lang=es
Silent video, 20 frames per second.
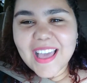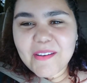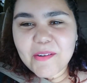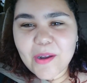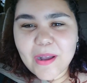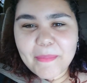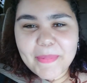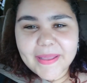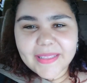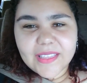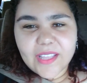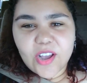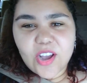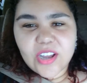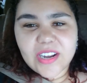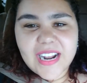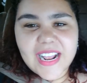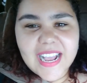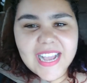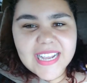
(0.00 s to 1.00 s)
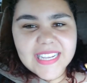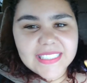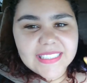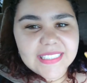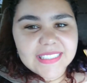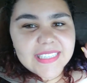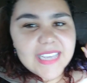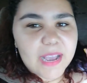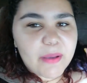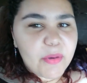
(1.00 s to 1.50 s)
guapetonas,
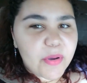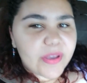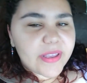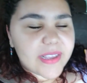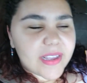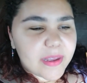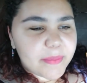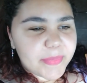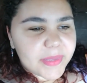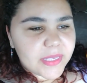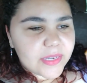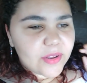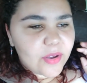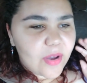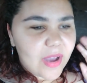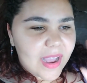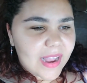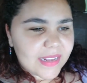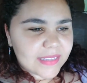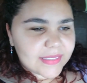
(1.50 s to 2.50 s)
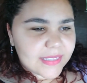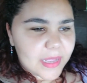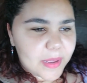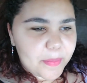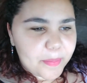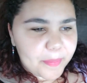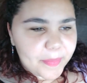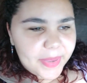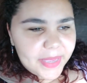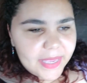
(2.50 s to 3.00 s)
ya voy camino a
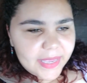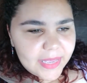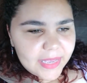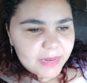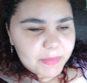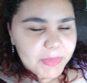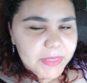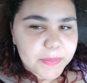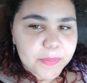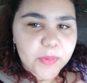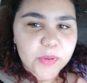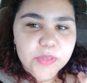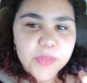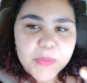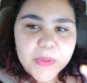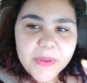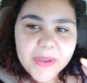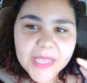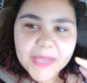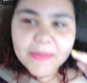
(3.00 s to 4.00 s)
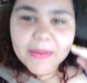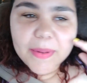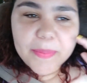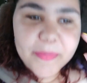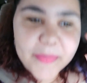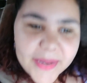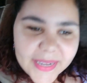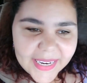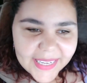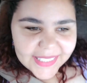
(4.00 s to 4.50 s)
San Mi esposo me va a llevar
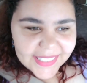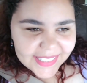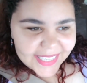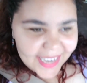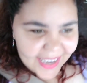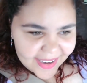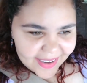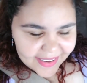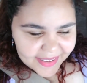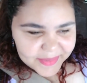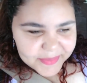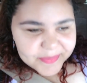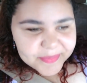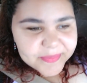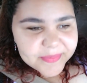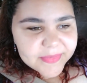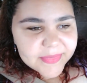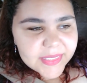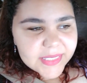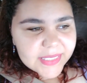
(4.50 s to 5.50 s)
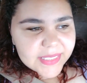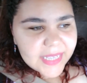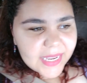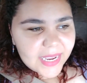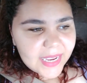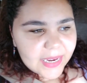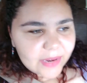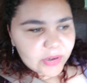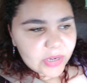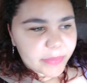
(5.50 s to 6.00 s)
para allá
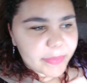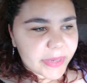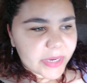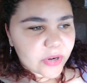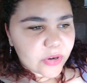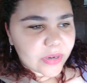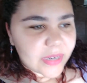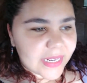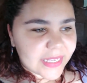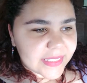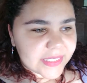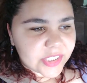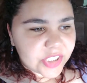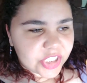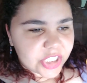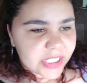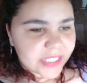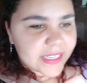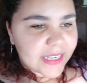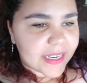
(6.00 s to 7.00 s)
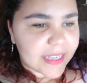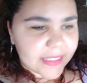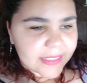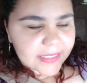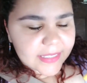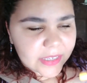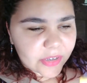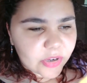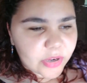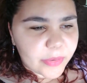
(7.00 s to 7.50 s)
a reunirme con las
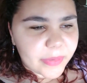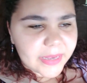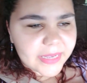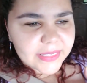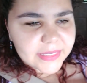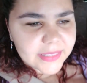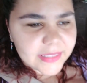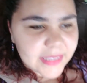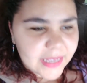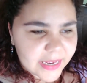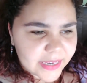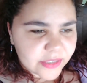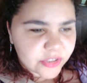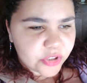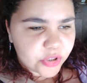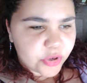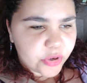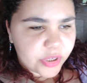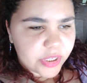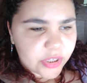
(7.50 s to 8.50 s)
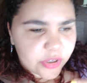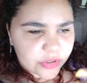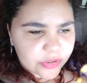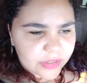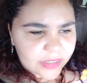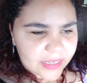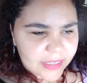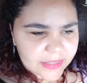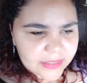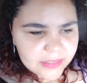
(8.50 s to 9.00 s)
chicas. Creo que voy a estar yo y
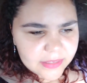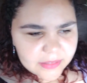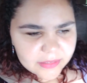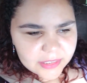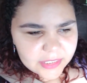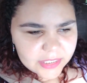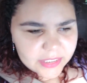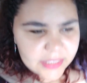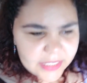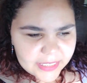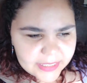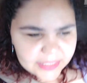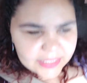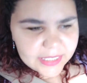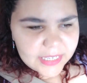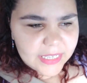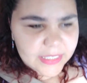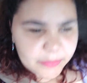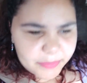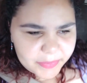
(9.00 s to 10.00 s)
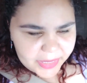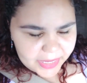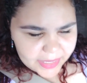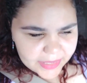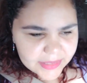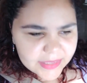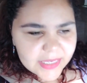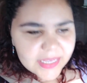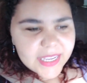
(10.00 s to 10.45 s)
otras tres chicas más.